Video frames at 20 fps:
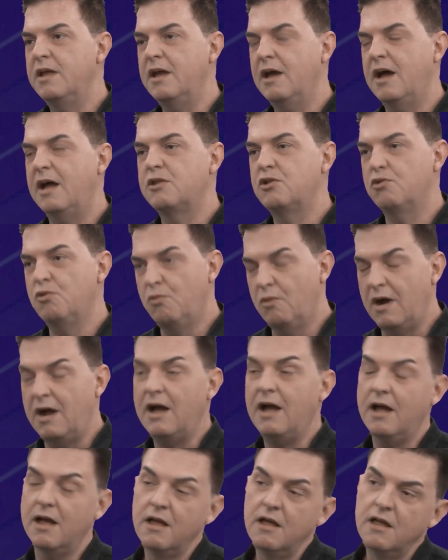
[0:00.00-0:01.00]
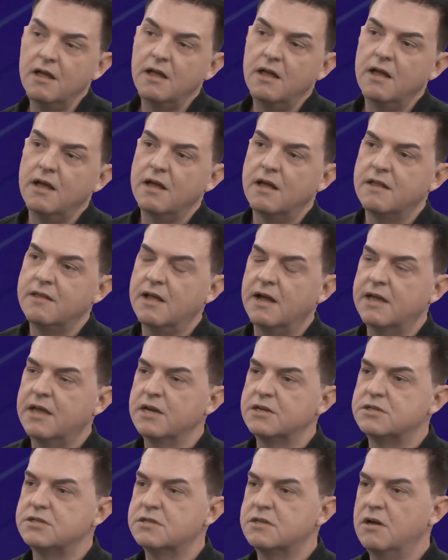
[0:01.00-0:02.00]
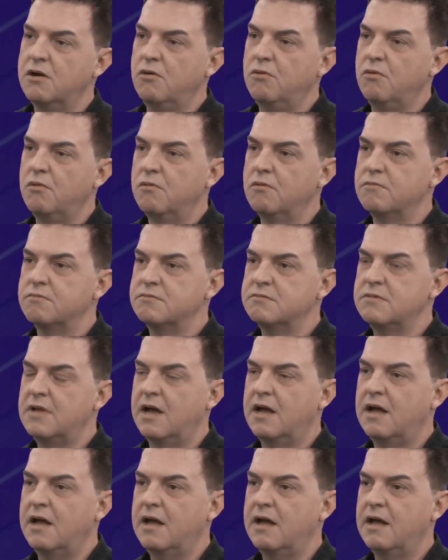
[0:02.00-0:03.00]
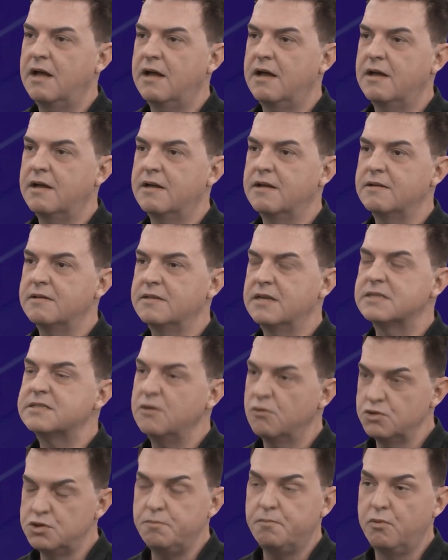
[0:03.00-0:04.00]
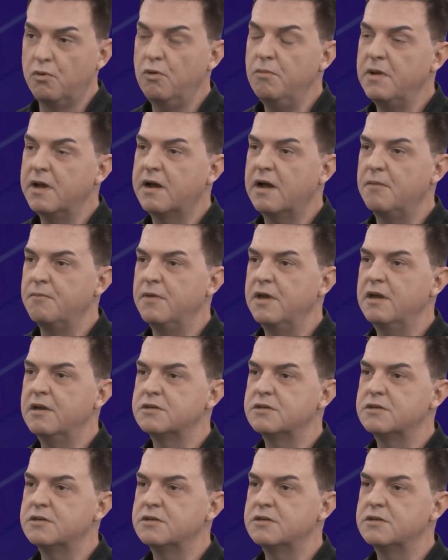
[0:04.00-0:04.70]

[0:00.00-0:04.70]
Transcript: lembra. Né? atuar na questão da, da saúde pública Você mesmo.